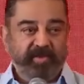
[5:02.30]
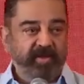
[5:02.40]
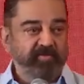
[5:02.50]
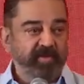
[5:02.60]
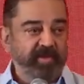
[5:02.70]

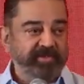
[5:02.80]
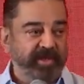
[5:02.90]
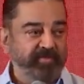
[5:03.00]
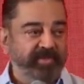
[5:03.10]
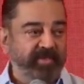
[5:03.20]
பற்றிய
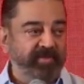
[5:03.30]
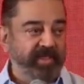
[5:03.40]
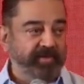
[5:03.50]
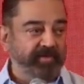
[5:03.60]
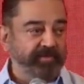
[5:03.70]
விமர்சனம்
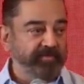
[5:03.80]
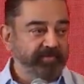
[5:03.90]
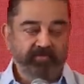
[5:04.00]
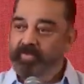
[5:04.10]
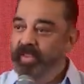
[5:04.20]
தேவையற்றது
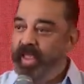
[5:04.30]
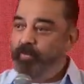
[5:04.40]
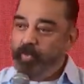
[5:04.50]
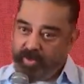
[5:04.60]
அது